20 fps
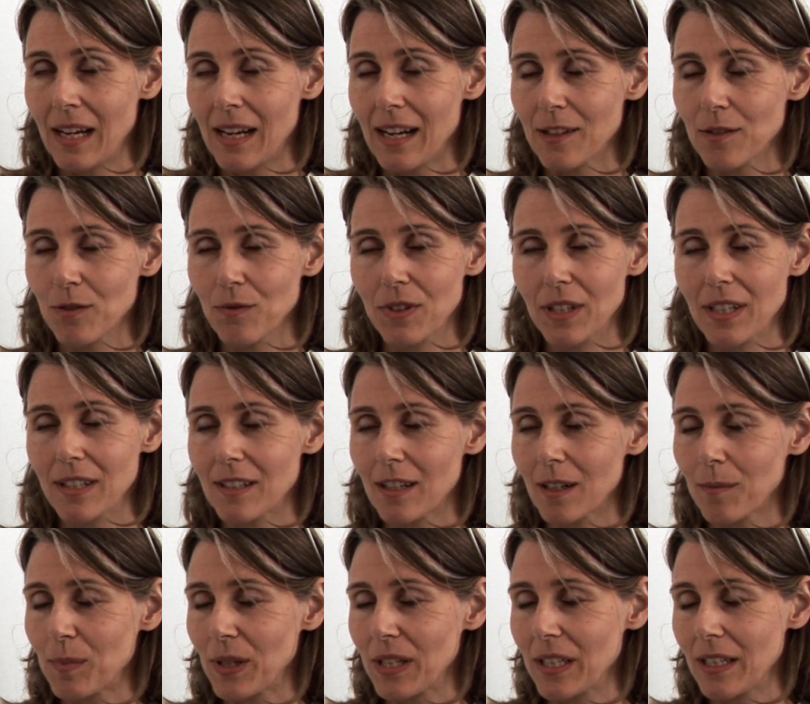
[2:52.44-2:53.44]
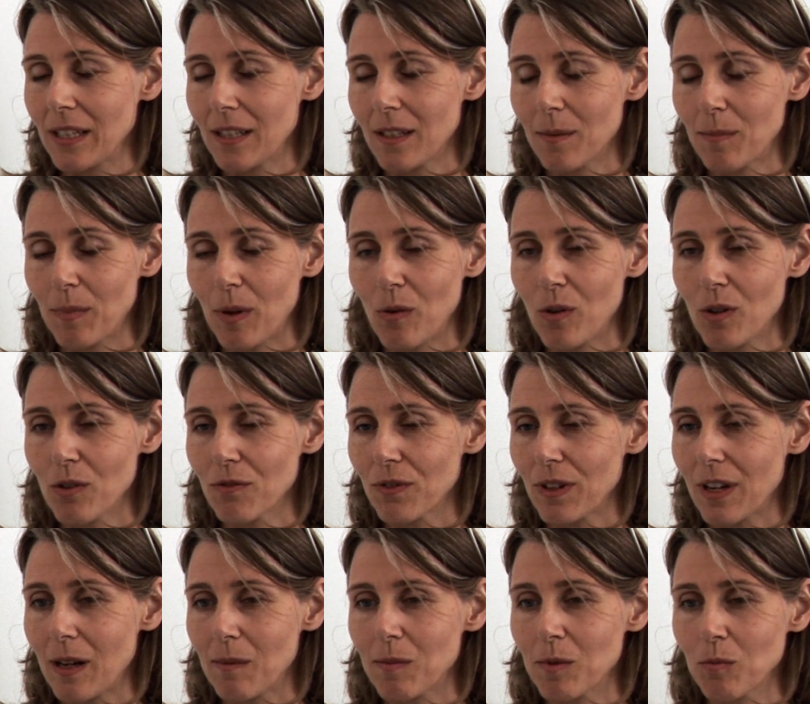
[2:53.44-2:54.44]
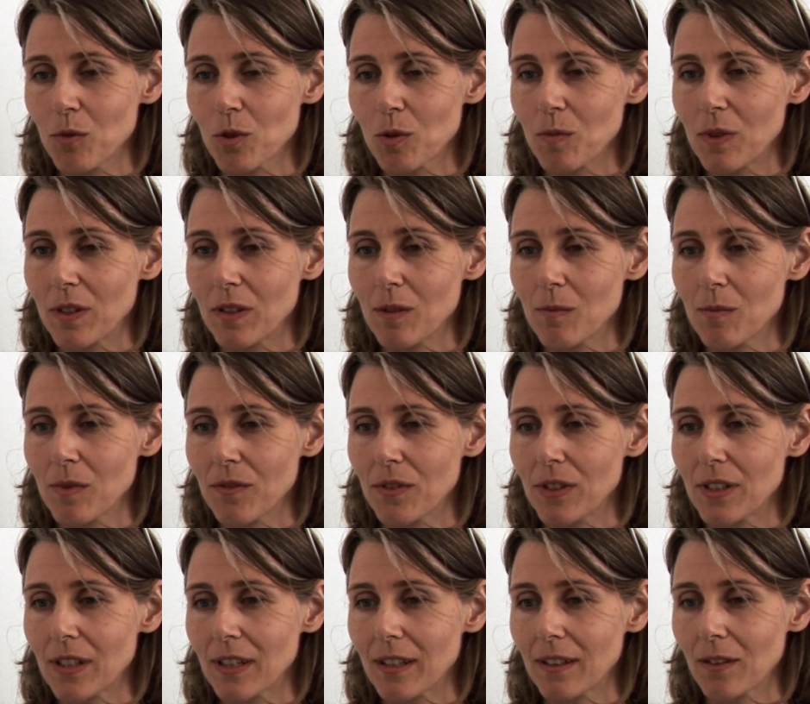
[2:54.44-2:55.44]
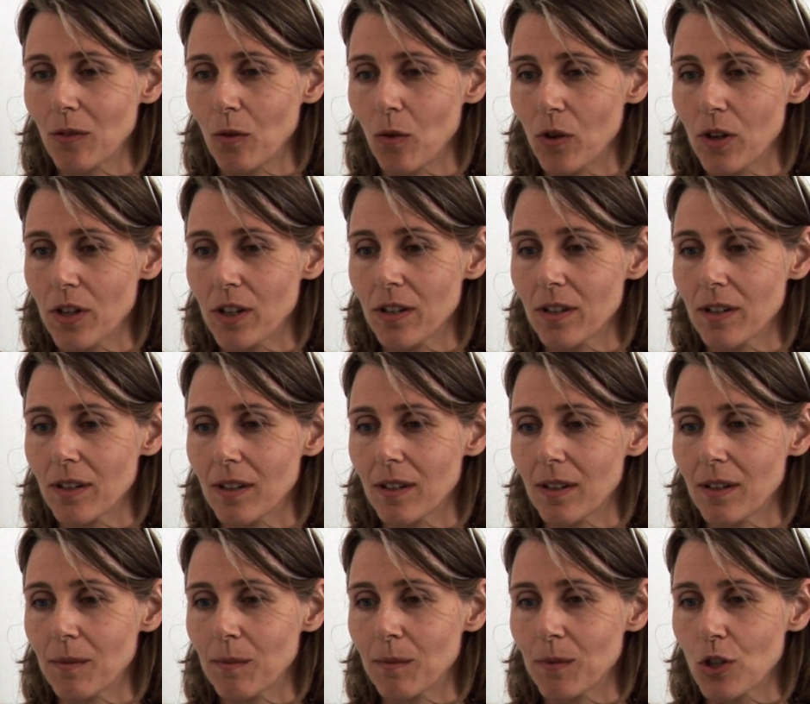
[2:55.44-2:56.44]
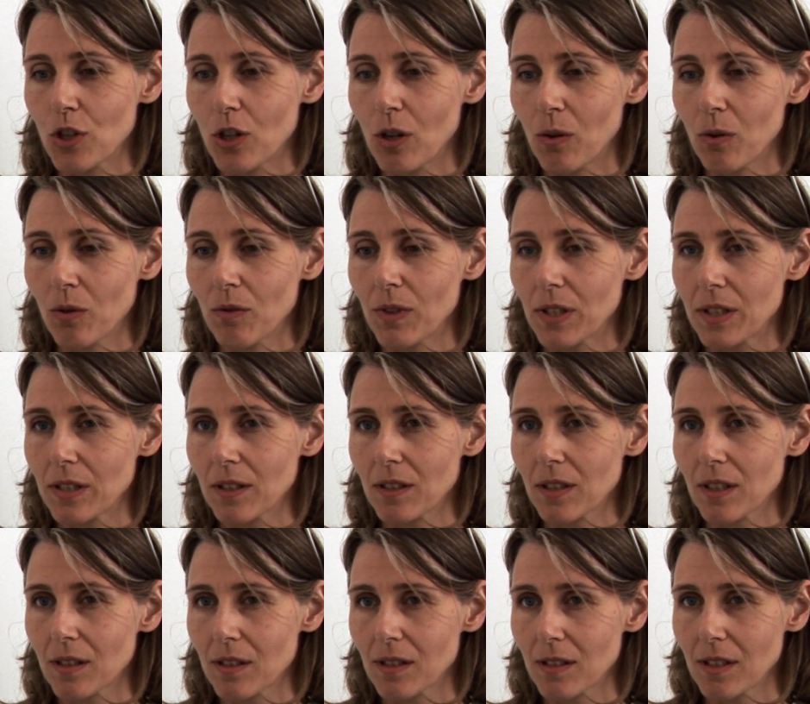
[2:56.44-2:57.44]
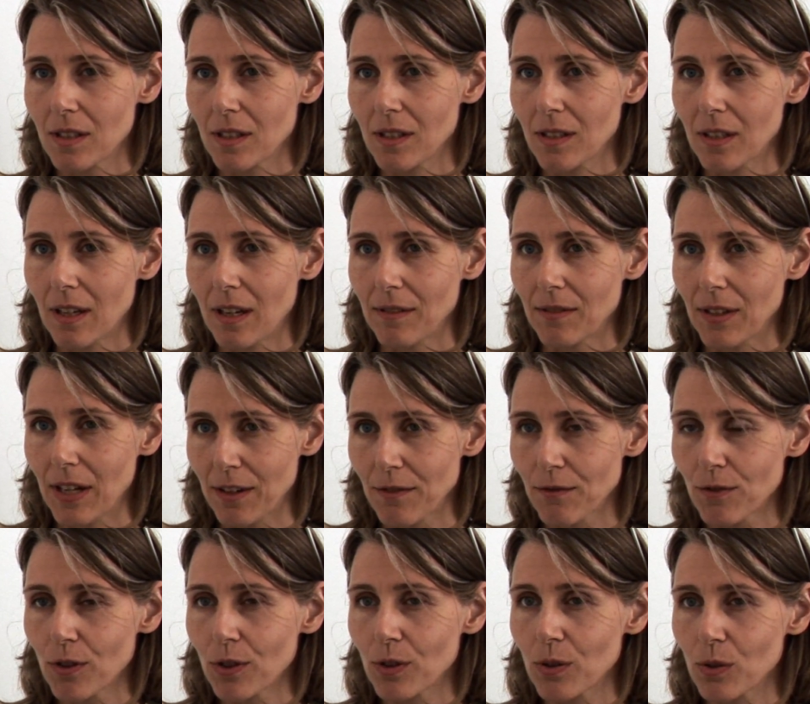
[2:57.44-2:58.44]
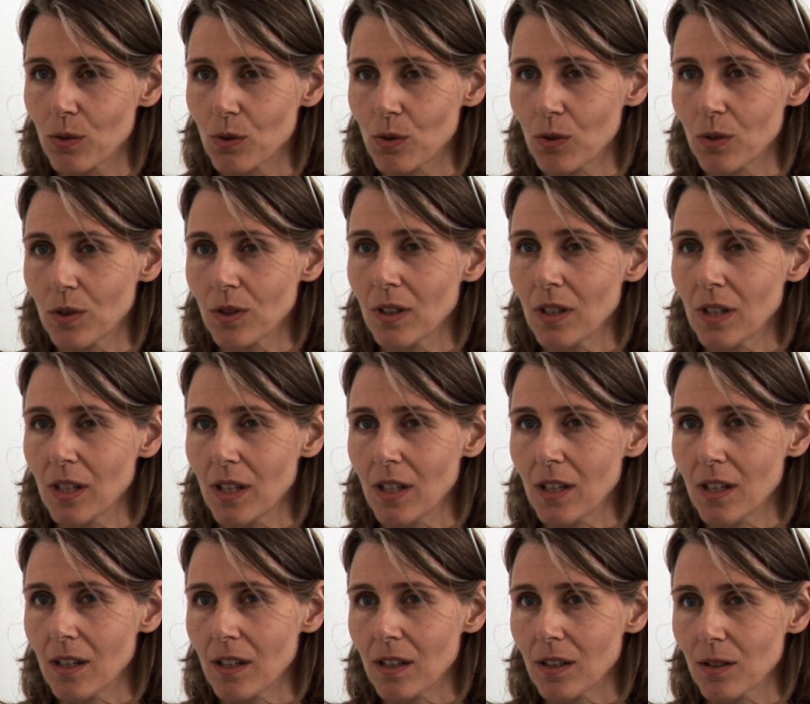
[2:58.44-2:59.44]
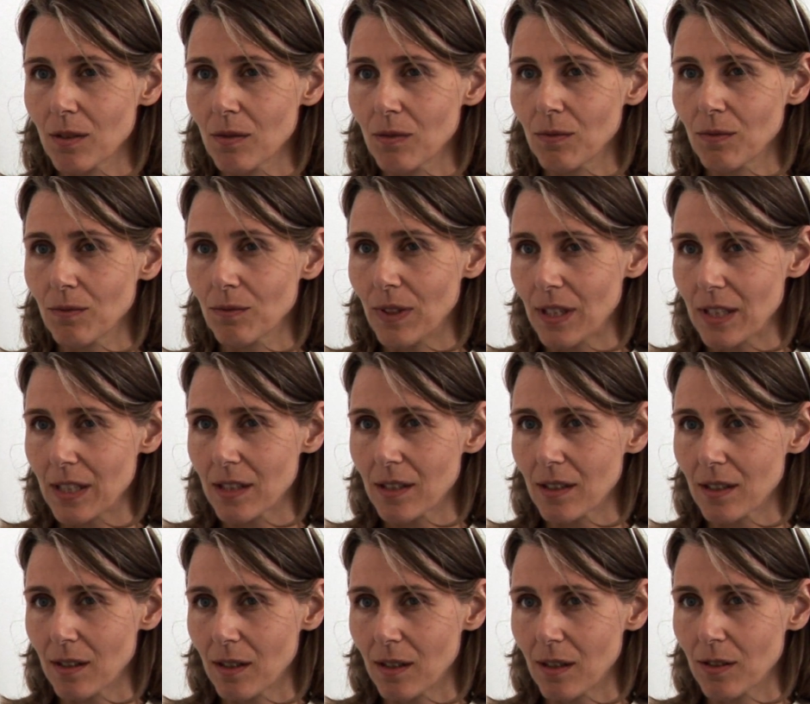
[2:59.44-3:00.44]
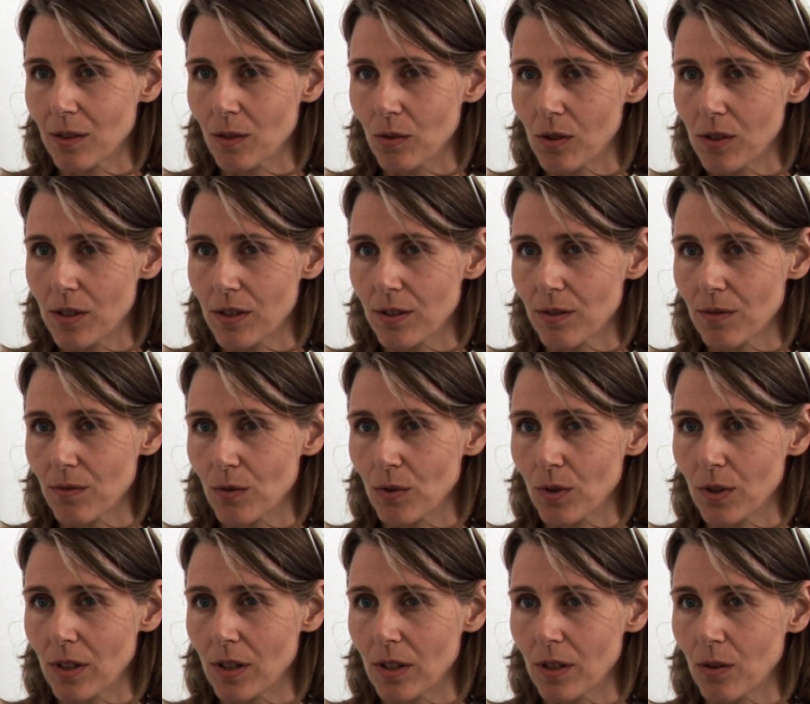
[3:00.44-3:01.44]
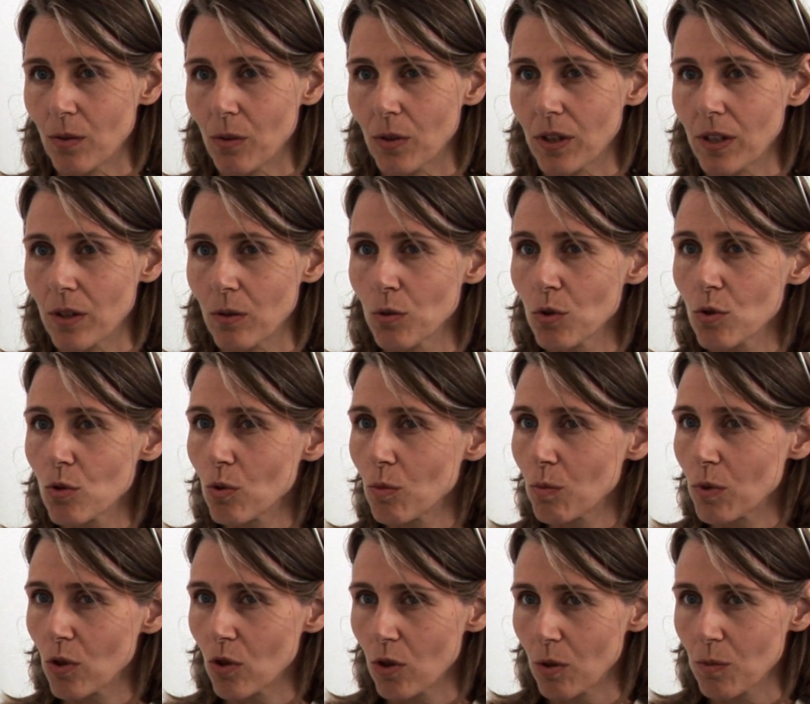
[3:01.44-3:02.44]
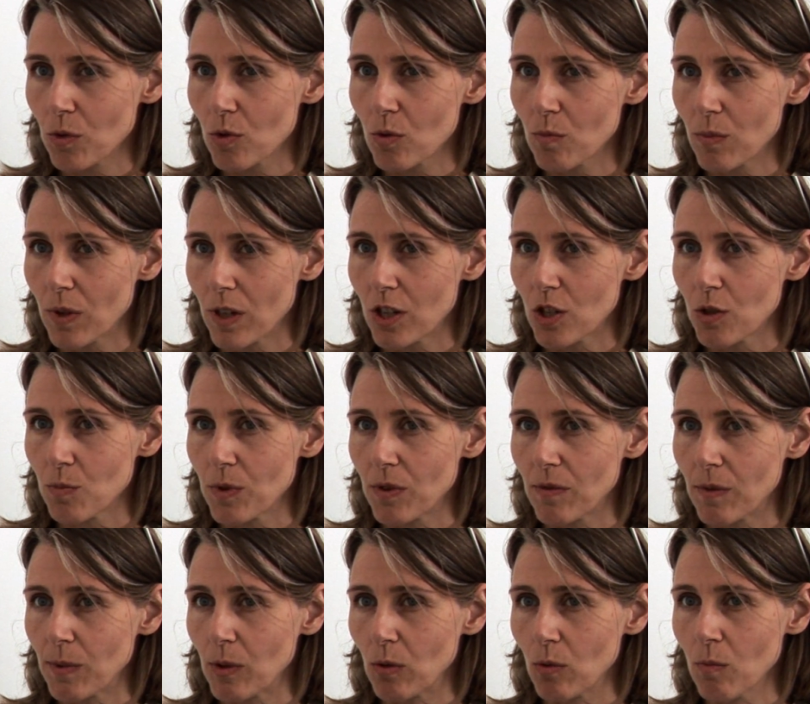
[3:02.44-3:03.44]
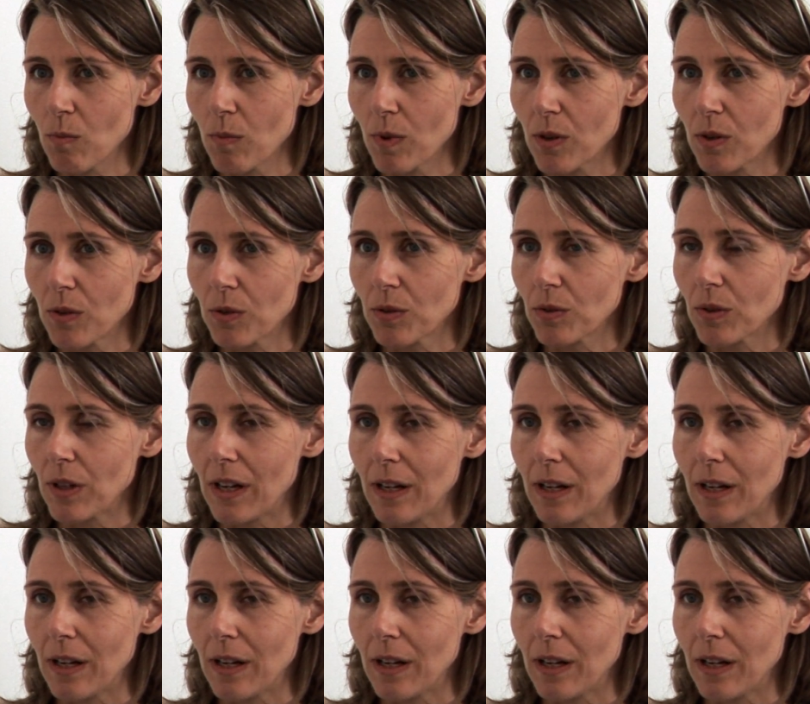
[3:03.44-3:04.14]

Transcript: Also wie gesagt, bei jeder Bauaufgabe muss man immer wieder neu ähm, schauen, was ist jetzt die, die Anforderung, was äh, soll das für eine neue Nutzung bekommen zum Beispiel, wenn man umbaut oder